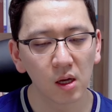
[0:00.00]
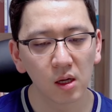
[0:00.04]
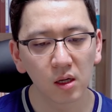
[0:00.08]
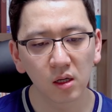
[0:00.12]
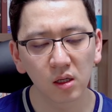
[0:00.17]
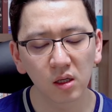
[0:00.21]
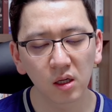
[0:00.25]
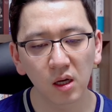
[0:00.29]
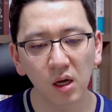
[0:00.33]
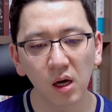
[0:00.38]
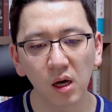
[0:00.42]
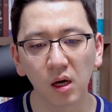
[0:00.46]

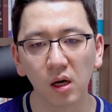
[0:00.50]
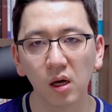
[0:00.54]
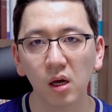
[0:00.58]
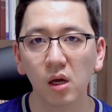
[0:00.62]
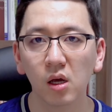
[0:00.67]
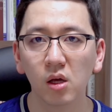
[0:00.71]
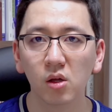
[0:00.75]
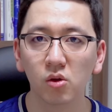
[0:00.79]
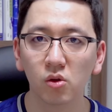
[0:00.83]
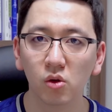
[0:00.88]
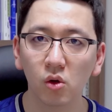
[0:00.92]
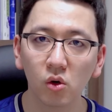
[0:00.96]
그러니까
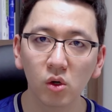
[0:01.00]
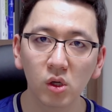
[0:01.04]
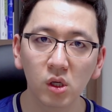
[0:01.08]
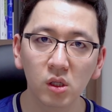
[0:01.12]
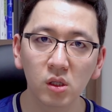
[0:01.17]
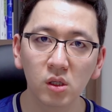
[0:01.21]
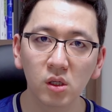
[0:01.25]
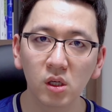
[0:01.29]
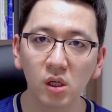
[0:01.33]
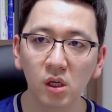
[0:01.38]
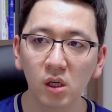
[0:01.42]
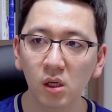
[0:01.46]

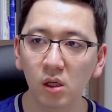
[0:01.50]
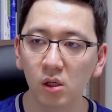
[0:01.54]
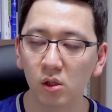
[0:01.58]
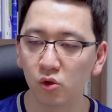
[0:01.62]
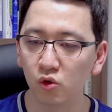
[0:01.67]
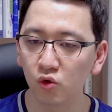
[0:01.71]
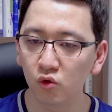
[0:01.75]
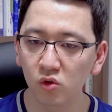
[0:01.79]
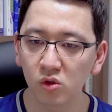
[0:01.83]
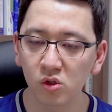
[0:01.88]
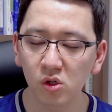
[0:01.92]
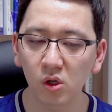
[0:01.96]
너희들이
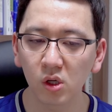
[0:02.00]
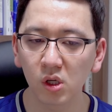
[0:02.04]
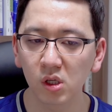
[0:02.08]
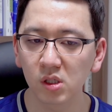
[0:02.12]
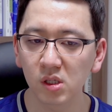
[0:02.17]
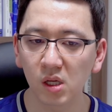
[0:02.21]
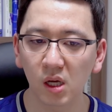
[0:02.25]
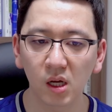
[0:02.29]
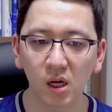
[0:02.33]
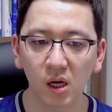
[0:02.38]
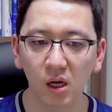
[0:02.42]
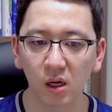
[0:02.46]
육적인
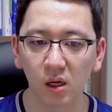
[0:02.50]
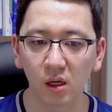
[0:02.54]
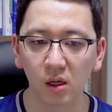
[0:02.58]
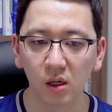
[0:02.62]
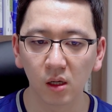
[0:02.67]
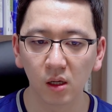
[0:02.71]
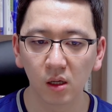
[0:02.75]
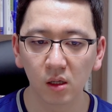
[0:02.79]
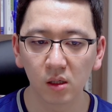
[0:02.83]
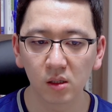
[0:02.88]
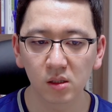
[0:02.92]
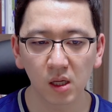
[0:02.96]
사랑
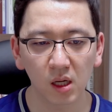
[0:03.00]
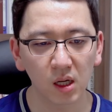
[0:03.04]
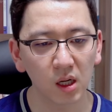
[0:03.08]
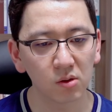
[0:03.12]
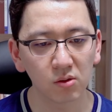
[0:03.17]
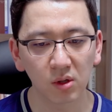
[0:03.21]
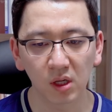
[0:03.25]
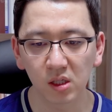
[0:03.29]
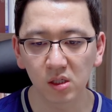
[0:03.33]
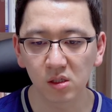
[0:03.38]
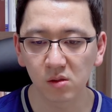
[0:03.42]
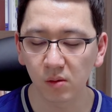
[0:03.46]

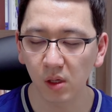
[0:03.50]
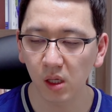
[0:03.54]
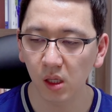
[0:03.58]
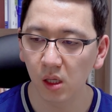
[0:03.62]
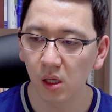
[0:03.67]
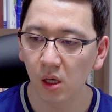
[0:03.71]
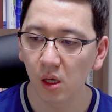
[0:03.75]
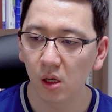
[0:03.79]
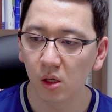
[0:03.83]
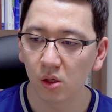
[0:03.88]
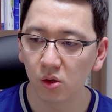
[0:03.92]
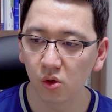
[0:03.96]
사랑도 아니지만
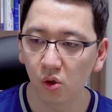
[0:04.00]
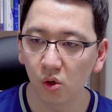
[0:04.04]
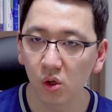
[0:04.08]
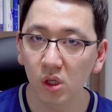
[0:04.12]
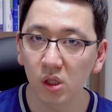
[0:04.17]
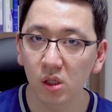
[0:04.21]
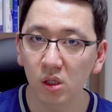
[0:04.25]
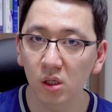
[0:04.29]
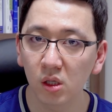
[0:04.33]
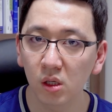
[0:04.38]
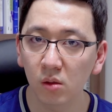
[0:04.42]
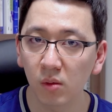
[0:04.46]

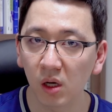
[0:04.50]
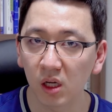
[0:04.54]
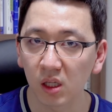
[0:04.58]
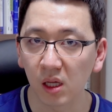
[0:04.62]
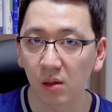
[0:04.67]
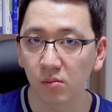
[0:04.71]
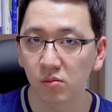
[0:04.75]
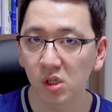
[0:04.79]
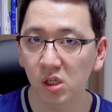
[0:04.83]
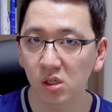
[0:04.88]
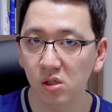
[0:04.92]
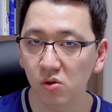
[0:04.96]
너희들이 막
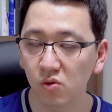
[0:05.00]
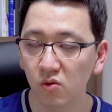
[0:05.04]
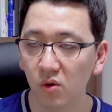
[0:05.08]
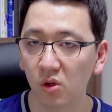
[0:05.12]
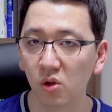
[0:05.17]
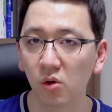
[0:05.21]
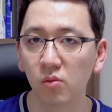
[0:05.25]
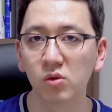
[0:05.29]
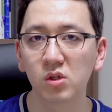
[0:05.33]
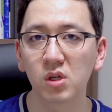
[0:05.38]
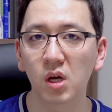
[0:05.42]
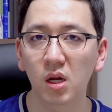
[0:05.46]
남자친구가
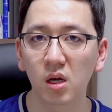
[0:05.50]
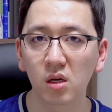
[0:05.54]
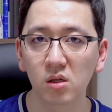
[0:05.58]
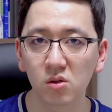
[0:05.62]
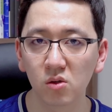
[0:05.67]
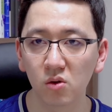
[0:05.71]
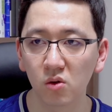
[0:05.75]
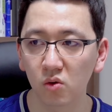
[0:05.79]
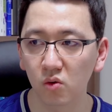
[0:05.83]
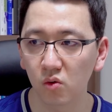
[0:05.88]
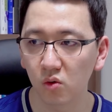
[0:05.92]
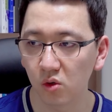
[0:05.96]
너무
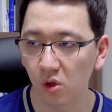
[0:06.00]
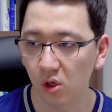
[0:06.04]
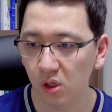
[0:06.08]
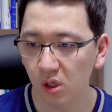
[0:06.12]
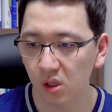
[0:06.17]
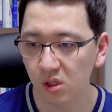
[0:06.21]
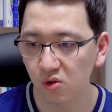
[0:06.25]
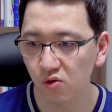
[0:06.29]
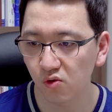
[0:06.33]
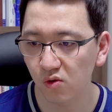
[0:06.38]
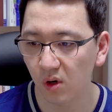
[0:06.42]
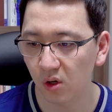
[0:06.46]
사랑스럽고
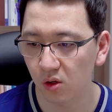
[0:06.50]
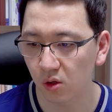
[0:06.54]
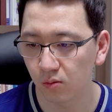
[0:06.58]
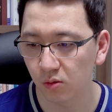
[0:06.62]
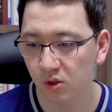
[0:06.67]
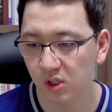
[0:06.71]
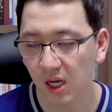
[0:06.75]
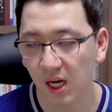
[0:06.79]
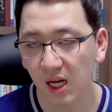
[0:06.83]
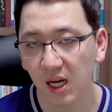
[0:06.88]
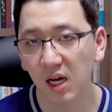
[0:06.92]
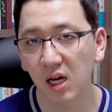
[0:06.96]
여자친구가 너무
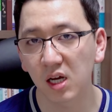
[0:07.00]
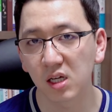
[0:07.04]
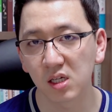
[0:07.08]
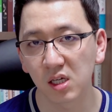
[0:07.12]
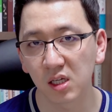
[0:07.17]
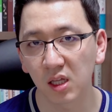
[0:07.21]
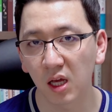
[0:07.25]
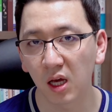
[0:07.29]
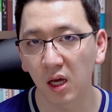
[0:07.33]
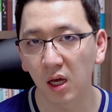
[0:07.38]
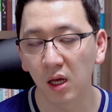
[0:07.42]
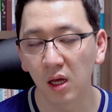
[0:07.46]

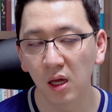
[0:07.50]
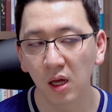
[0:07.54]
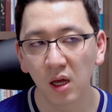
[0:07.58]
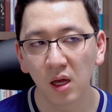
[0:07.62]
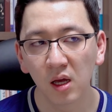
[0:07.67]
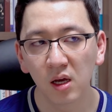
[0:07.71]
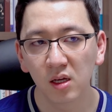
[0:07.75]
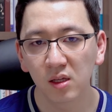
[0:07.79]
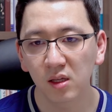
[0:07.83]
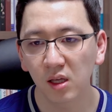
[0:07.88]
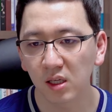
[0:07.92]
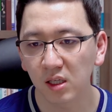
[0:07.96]
사랑하잖아.
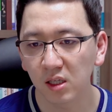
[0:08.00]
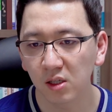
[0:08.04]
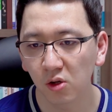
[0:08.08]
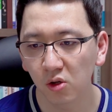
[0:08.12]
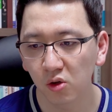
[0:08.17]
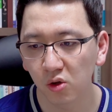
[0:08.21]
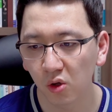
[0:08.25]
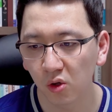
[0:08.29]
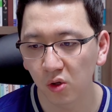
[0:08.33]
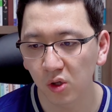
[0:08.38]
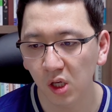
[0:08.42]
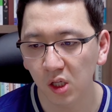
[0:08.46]
근데
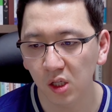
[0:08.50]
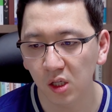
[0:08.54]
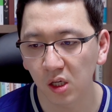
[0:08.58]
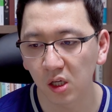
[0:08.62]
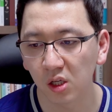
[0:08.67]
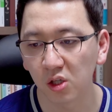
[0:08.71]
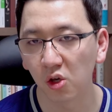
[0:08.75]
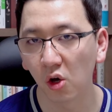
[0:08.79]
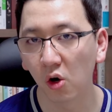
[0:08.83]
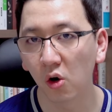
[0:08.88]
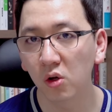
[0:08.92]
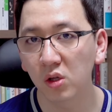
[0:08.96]
이런
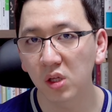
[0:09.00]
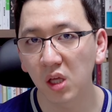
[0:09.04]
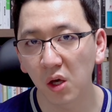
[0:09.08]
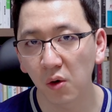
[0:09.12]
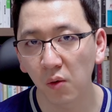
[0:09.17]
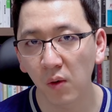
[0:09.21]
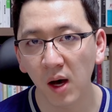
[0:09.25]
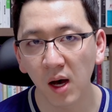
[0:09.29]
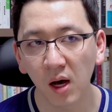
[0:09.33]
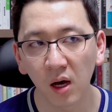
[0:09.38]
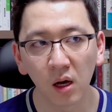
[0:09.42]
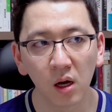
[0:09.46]
너네들의
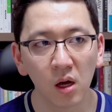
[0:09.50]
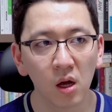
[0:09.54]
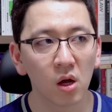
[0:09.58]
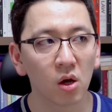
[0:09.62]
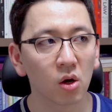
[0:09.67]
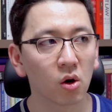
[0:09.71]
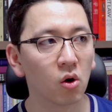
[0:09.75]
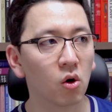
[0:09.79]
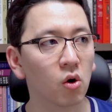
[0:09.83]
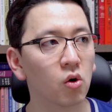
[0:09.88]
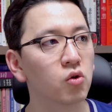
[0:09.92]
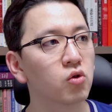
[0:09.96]
연애와
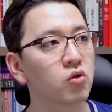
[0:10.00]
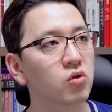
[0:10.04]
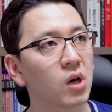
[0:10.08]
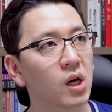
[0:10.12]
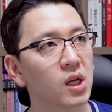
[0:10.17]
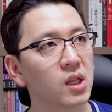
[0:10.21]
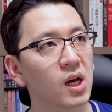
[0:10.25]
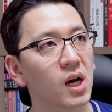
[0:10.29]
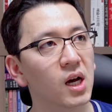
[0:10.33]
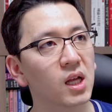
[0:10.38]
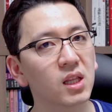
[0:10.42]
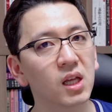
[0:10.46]

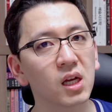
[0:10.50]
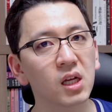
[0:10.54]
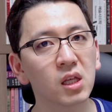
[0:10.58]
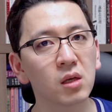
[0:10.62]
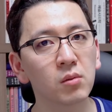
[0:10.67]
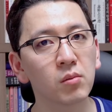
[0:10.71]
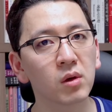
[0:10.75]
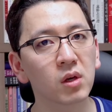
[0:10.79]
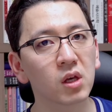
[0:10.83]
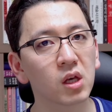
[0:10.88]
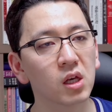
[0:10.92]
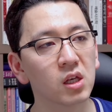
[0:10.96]
거룩한
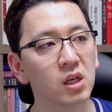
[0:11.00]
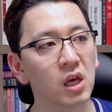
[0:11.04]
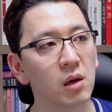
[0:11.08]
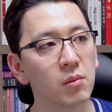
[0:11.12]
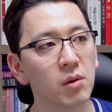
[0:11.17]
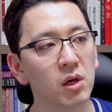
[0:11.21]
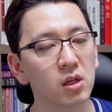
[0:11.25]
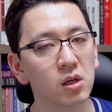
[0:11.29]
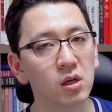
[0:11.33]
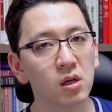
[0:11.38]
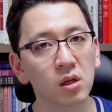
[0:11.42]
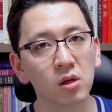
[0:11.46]
하나님께
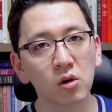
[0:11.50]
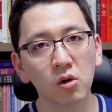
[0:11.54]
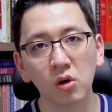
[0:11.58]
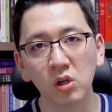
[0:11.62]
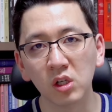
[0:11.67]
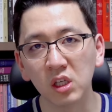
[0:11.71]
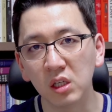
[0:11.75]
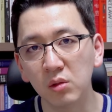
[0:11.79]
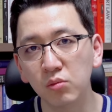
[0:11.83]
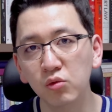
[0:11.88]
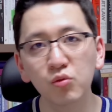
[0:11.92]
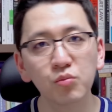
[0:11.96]
예배드리는 거
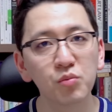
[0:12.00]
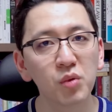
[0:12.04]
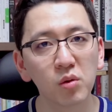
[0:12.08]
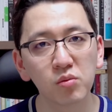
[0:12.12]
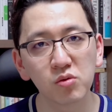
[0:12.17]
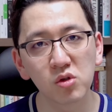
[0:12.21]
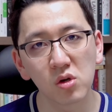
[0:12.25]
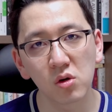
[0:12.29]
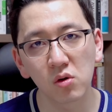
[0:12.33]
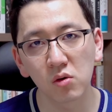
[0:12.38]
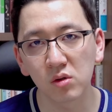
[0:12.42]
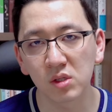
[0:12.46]

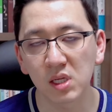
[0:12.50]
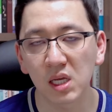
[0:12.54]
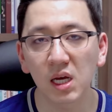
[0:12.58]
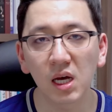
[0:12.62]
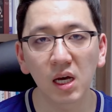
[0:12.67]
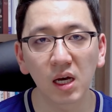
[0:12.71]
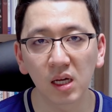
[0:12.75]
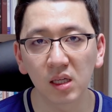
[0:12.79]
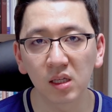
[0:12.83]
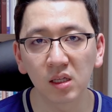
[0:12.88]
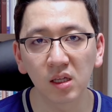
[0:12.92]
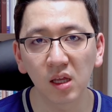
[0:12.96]
이분법적으로
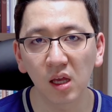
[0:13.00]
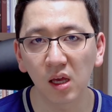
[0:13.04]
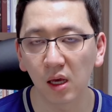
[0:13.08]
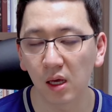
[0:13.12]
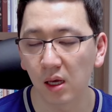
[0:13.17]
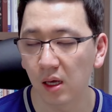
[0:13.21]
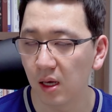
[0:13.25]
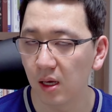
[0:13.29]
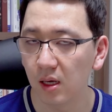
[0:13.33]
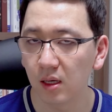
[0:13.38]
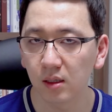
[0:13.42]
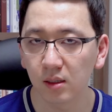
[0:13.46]
생각하는데
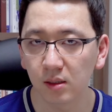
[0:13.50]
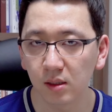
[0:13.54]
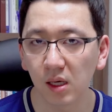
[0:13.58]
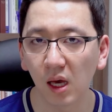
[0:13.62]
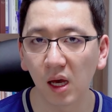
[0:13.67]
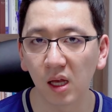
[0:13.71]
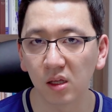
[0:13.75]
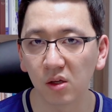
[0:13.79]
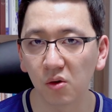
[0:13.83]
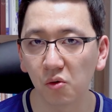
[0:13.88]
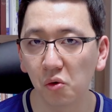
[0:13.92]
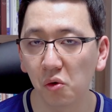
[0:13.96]
그게
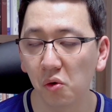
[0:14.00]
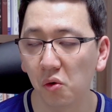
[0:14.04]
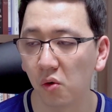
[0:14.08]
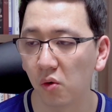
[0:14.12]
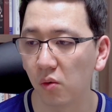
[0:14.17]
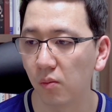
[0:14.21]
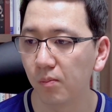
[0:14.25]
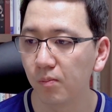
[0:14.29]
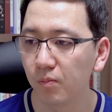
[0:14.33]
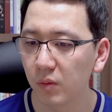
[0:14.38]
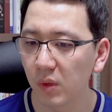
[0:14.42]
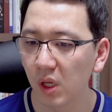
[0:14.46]

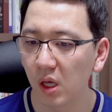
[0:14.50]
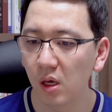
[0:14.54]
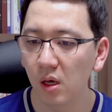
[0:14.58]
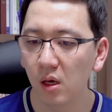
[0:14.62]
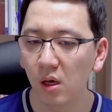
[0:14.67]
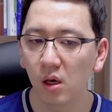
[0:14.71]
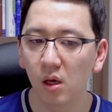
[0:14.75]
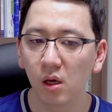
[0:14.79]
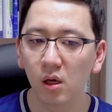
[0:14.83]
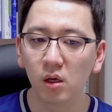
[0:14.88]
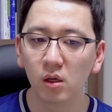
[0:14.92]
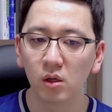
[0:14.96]
아니고
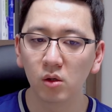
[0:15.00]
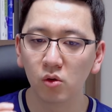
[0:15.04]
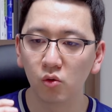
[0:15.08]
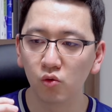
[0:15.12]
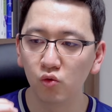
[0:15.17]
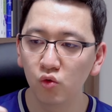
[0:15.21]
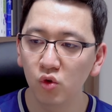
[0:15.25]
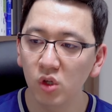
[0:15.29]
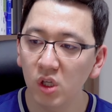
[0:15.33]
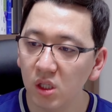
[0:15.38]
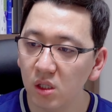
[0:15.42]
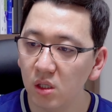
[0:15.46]

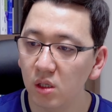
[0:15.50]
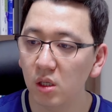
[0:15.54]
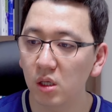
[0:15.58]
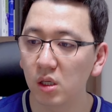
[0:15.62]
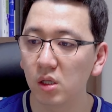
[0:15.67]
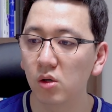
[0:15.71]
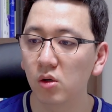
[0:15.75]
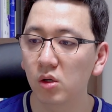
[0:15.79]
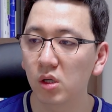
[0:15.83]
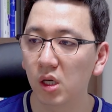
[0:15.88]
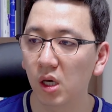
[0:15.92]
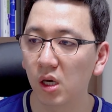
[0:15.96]
우리들이
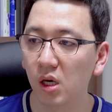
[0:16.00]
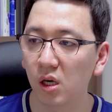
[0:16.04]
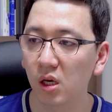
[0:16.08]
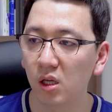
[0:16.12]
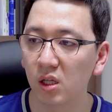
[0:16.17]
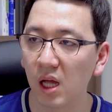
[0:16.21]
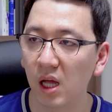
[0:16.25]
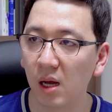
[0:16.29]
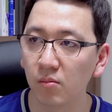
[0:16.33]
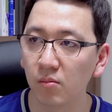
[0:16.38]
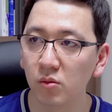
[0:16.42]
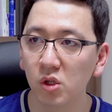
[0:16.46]
이렇게
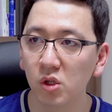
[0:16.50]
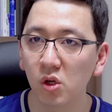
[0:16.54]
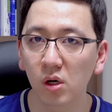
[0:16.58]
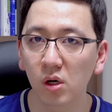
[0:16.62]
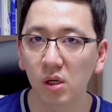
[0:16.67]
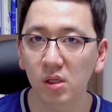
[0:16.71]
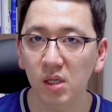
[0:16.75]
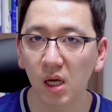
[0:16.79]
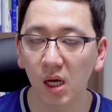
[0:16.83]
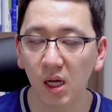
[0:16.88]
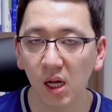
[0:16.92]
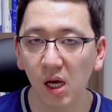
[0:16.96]
남녀가
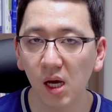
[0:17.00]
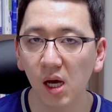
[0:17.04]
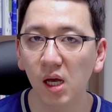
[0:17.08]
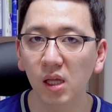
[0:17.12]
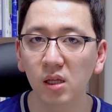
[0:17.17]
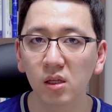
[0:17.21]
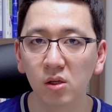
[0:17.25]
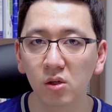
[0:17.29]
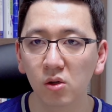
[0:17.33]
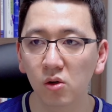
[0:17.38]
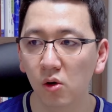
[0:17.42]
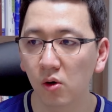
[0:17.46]

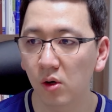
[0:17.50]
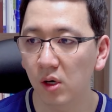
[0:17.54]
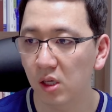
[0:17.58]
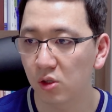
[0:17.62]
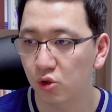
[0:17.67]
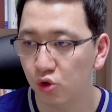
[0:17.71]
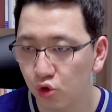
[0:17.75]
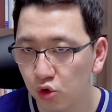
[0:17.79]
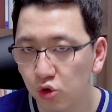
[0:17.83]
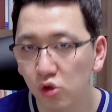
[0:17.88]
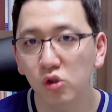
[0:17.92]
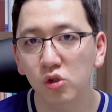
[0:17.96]
사랑하는 거에
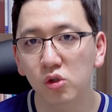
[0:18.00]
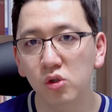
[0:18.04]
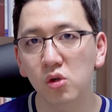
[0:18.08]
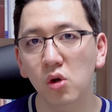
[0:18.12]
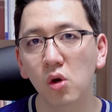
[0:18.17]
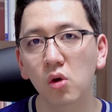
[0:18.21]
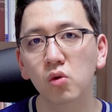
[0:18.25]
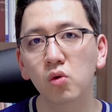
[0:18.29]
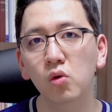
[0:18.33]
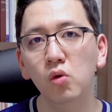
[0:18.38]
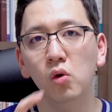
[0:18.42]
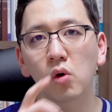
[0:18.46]

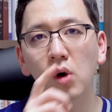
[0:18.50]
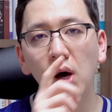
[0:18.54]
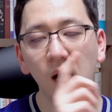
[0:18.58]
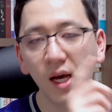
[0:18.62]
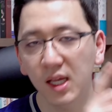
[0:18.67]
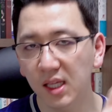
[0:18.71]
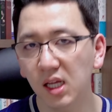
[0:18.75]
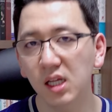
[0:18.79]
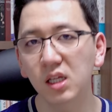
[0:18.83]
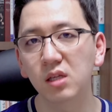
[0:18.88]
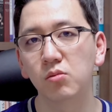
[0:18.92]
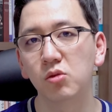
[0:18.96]
출처도
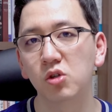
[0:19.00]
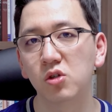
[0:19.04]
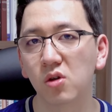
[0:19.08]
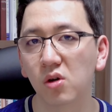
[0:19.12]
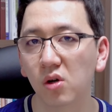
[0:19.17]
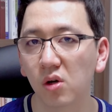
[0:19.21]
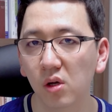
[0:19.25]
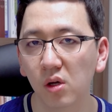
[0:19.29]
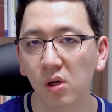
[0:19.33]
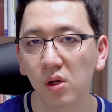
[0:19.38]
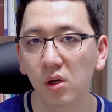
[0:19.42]
하나님이죠.